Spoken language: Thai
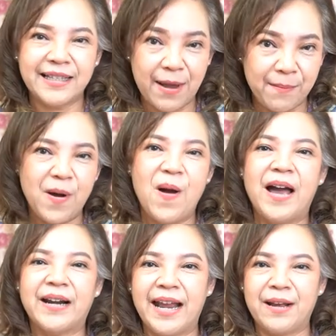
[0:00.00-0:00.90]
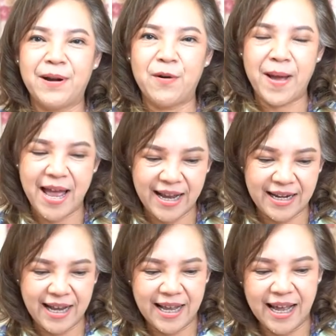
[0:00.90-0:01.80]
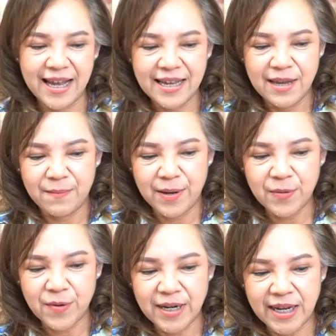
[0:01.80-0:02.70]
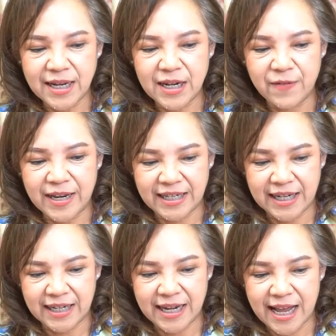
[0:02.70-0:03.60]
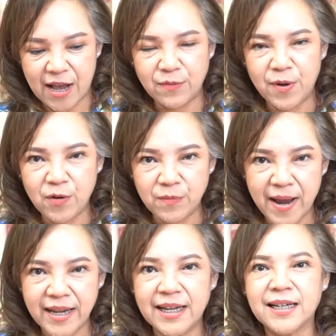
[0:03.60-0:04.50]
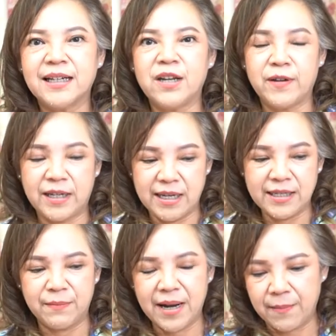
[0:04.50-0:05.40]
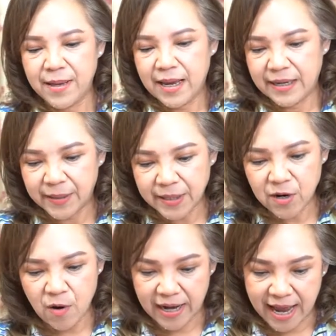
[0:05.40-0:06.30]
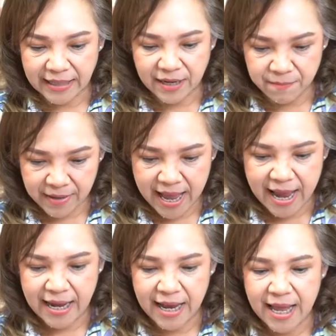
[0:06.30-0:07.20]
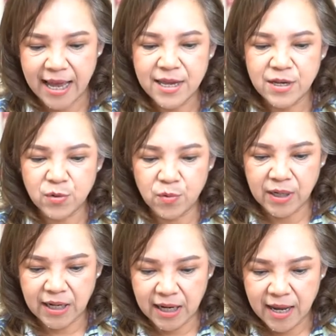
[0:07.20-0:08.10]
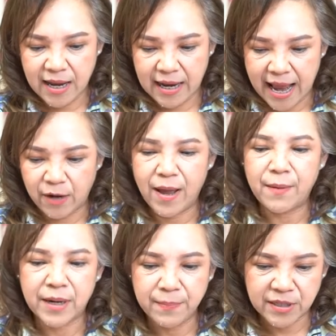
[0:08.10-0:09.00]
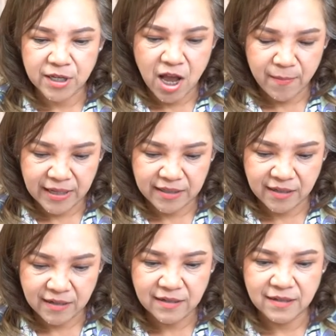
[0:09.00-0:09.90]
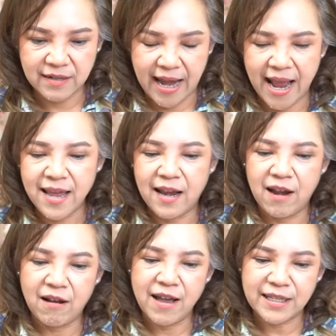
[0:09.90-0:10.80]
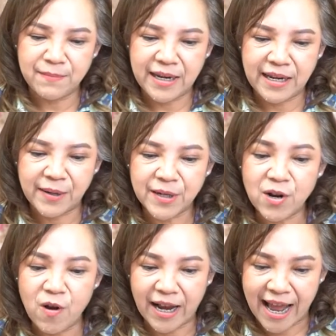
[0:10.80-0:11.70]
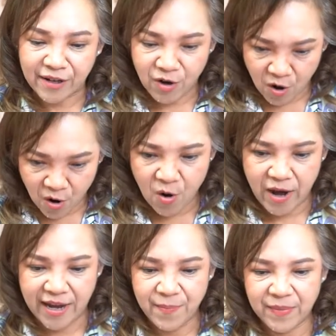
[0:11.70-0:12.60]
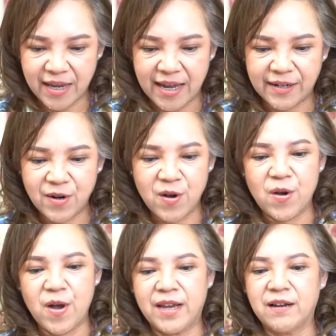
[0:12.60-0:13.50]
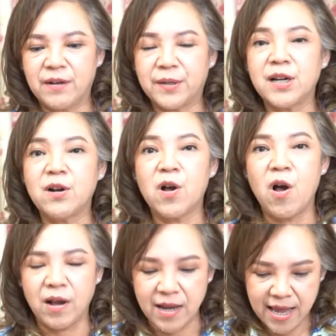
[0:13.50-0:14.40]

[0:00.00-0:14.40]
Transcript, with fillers: จะบอกอะไรกับเราบ้างนะคะมาดูคนที่เกิดในวันอาทิตย์นะคะคุณพ่อคุณแม่ที่เกิดในวันอาทิตย์สำหรับในเรื่องของการทำงานนะคะช่วงนี้งานความรับผิดชอบอาจจะเยอะนะแล้วก็อาจจะมีในเรื่องของการรอคอยนะคะรอคอยเกี่ยวกับเรื่องของ